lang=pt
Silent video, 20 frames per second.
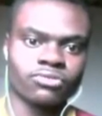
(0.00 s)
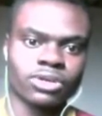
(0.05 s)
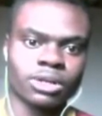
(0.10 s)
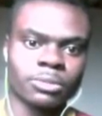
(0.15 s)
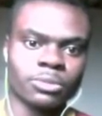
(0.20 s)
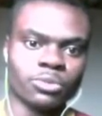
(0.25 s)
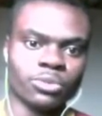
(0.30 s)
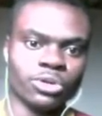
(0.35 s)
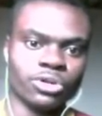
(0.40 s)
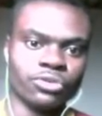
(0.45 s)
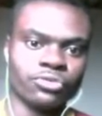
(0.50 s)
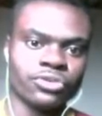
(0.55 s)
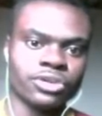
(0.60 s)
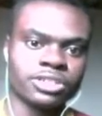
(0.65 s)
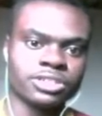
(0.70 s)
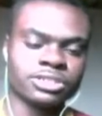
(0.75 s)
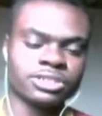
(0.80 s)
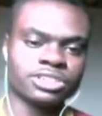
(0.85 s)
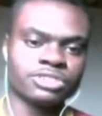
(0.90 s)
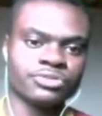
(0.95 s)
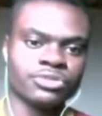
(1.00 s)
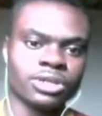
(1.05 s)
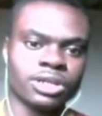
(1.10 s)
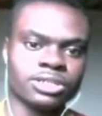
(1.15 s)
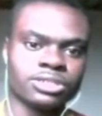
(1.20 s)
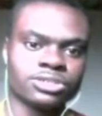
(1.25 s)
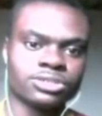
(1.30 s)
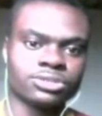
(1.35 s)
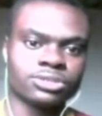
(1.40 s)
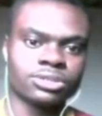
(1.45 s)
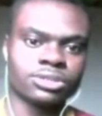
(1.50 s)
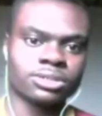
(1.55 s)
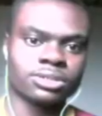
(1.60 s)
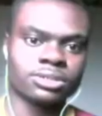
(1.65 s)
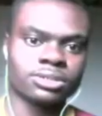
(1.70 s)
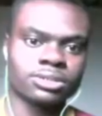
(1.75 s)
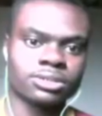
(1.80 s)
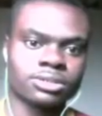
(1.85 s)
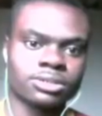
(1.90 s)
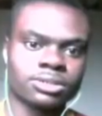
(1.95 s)
Vamos, o Wilfred
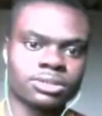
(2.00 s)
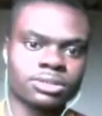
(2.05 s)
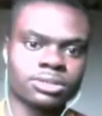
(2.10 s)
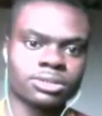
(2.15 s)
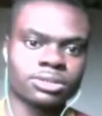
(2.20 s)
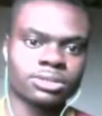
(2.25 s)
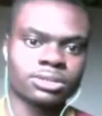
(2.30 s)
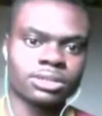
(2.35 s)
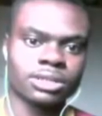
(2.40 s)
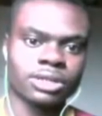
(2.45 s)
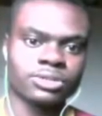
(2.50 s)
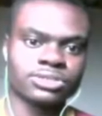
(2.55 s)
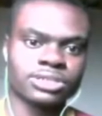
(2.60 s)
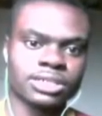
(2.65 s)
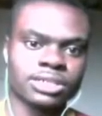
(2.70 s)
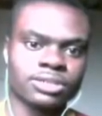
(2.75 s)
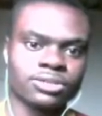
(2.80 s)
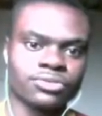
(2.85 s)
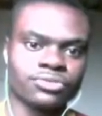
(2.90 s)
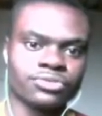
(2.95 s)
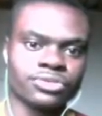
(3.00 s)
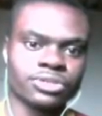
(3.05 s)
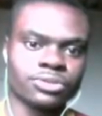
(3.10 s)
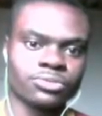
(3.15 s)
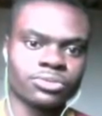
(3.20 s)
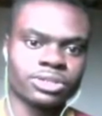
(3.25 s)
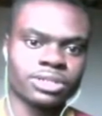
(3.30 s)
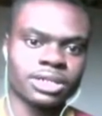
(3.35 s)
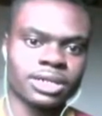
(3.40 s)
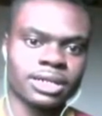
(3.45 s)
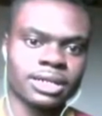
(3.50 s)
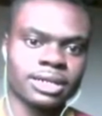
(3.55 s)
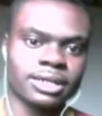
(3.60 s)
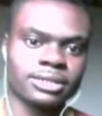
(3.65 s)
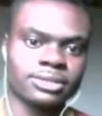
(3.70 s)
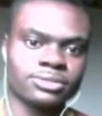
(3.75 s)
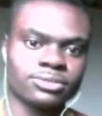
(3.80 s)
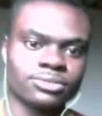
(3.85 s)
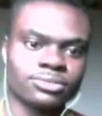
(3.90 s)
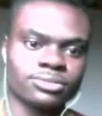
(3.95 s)
individualizou. Tem o zagueiro vindo,
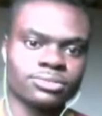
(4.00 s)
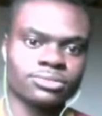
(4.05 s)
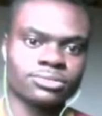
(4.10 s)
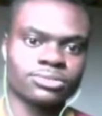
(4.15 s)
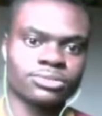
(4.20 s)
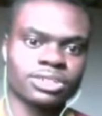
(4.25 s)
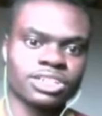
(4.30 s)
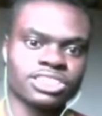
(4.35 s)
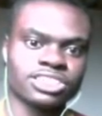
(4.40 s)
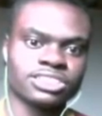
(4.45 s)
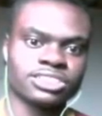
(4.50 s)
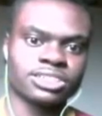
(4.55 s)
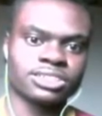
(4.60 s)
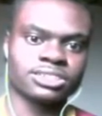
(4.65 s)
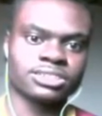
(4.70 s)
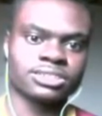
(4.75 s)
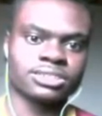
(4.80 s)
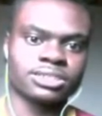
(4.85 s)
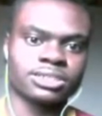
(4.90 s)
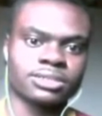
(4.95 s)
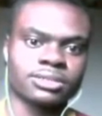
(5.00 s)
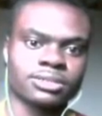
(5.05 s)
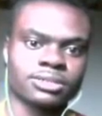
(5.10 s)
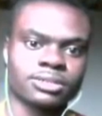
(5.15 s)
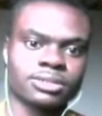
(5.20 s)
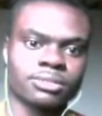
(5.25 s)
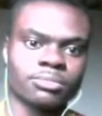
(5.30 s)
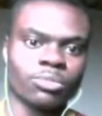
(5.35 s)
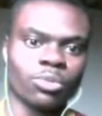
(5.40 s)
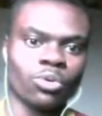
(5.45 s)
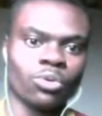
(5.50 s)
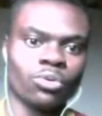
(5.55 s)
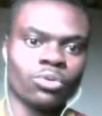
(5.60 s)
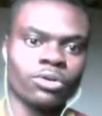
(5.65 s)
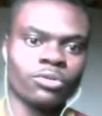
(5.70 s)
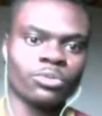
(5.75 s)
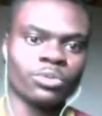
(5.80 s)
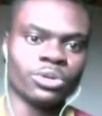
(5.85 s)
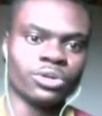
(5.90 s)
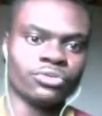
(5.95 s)
cuidado, Christensen.
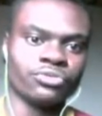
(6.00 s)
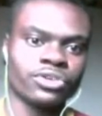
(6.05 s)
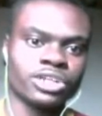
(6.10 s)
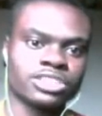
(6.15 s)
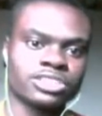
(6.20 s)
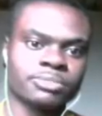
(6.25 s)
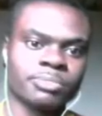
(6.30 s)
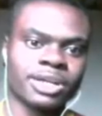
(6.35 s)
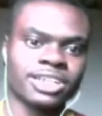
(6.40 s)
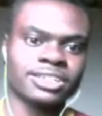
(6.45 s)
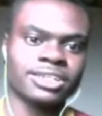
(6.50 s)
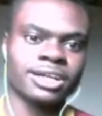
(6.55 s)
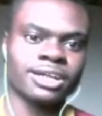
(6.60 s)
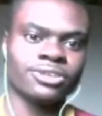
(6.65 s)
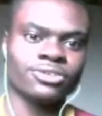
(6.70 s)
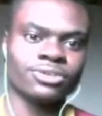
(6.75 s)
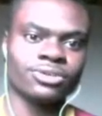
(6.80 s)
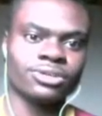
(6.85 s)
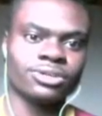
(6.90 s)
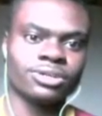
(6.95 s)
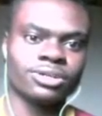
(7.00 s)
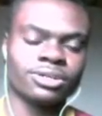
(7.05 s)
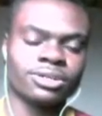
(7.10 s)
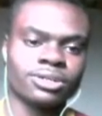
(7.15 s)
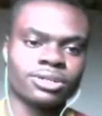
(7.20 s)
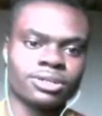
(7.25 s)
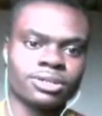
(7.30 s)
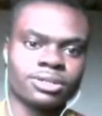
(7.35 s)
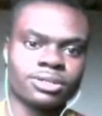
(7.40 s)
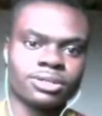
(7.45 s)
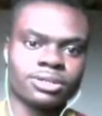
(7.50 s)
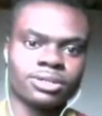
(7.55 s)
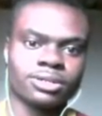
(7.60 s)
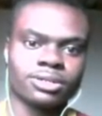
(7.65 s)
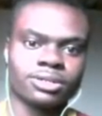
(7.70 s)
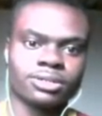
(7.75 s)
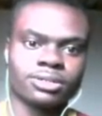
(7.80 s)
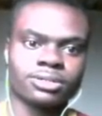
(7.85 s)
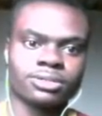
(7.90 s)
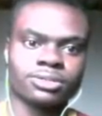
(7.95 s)
Boa, o Wilfred batalhou.
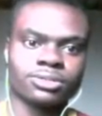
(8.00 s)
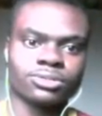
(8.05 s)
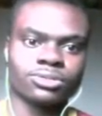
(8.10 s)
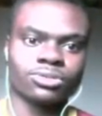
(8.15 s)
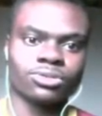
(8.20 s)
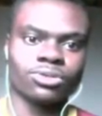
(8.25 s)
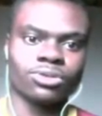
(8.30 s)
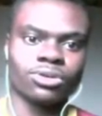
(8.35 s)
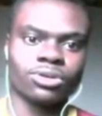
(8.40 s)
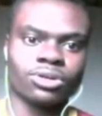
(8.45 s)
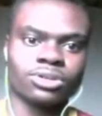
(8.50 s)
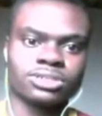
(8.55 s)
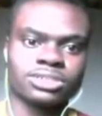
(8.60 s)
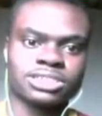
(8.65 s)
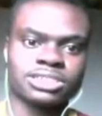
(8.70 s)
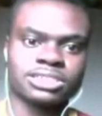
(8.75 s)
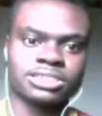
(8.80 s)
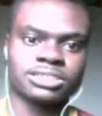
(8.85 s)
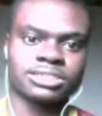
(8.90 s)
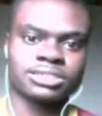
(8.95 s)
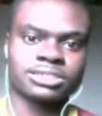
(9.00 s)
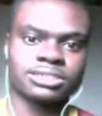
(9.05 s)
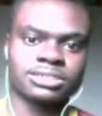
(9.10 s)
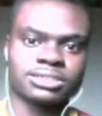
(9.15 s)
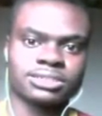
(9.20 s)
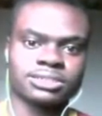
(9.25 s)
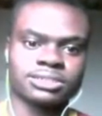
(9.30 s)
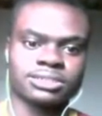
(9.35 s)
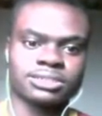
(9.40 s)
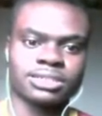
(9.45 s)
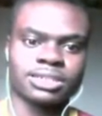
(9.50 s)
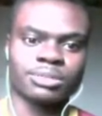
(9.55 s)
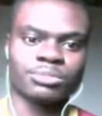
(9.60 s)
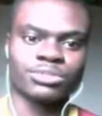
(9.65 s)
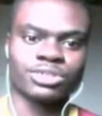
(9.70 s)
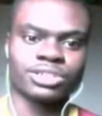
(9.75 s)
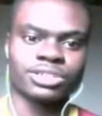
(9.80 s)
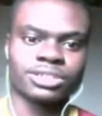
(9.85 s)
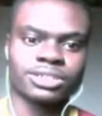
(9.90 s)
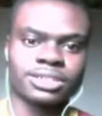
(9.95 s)
Nossa,
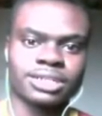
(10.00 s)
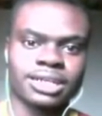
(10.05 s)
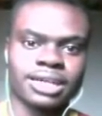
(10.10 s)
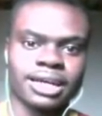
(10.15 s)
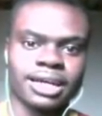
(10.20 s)
mãe.